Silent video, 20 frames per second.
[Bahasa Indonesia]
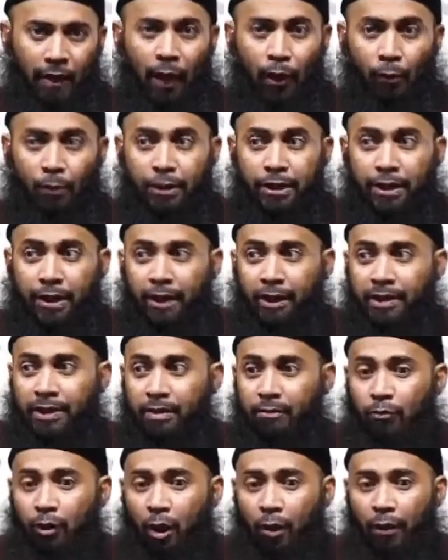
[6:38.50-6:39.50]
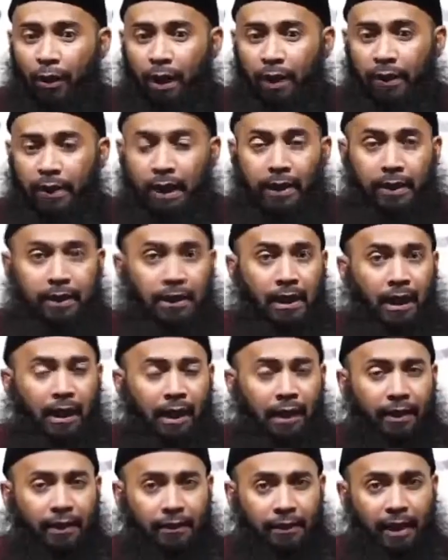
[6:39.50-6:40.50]
Kalau bicara semua orang, ya
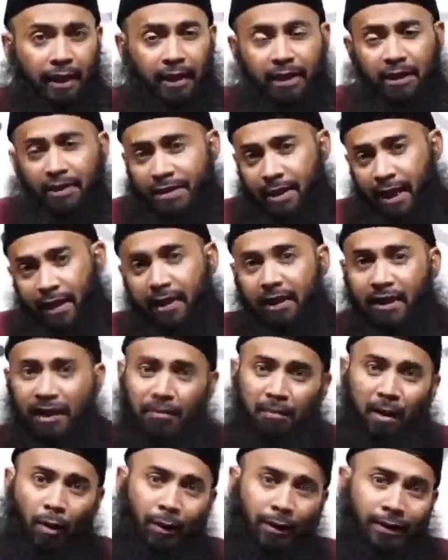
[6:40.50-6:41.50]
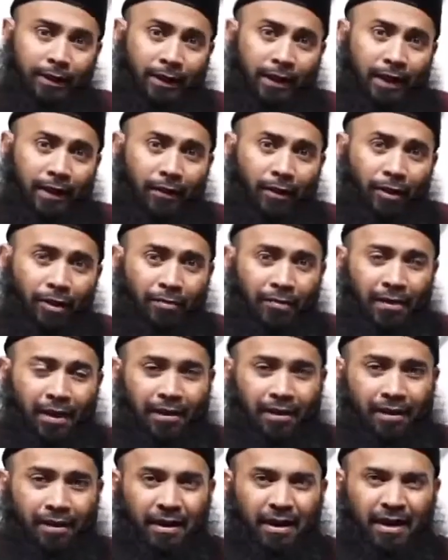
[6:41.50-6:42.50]
iyalah kita ingin sakinah, mawaddah dan
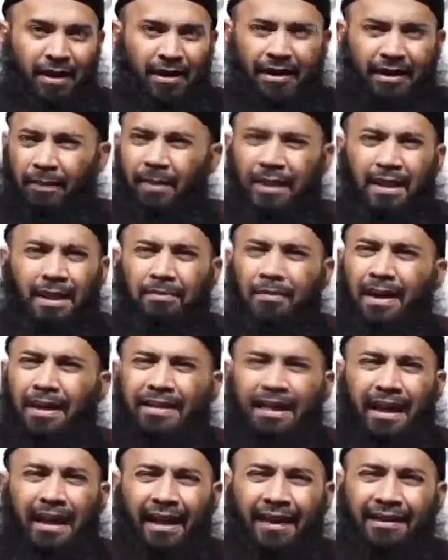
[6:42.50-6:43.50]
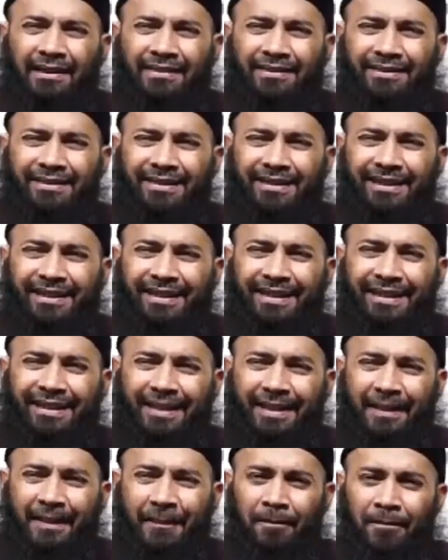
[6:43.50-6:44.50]
rahmah. Tapi kebanyakan
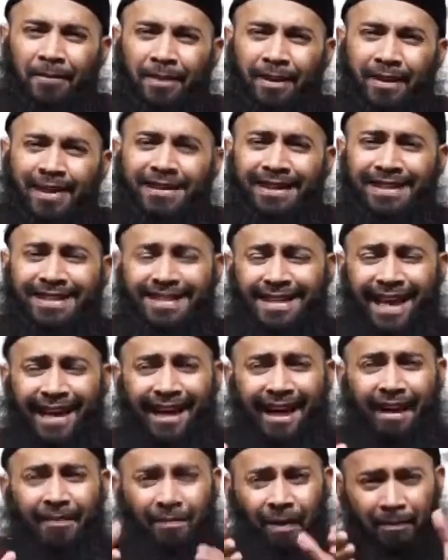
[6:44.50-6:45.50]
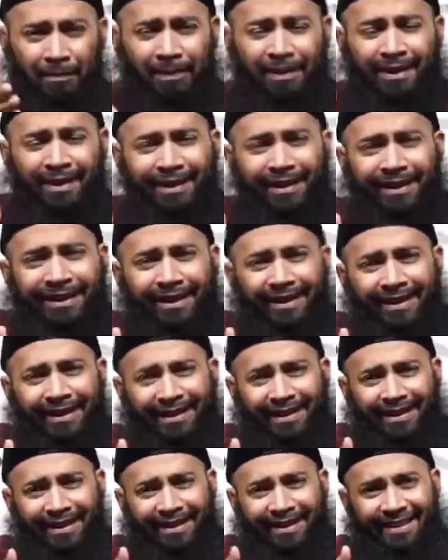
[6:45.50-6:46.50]
kita salah memilih.
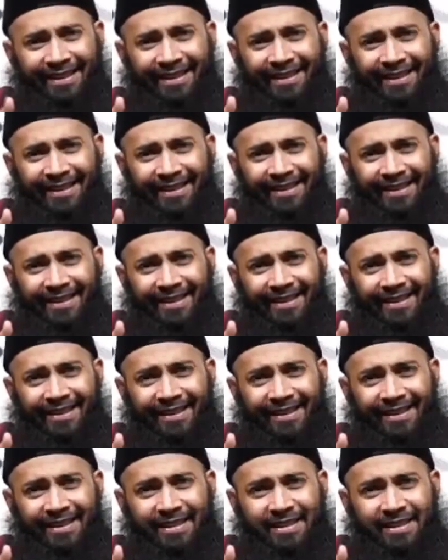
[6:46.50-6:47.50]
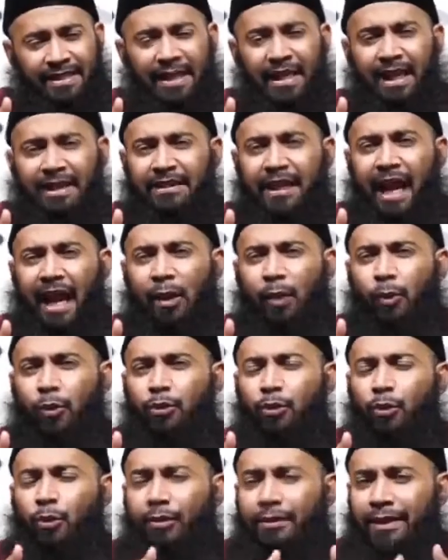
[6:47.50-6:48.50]
Sehingga tak
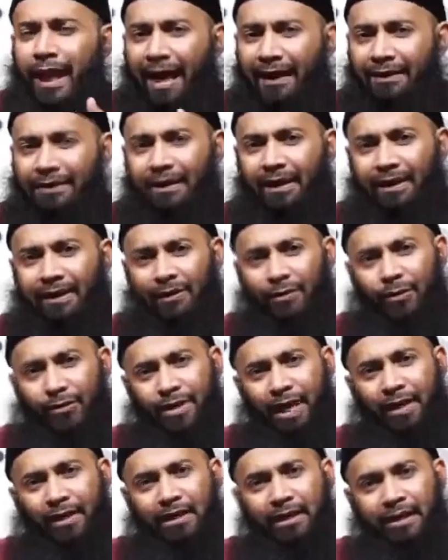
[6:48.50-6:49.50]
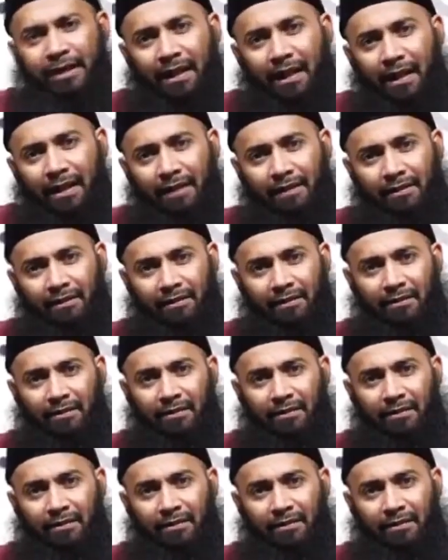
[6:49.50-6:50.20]
kunjung datang itu sakinah.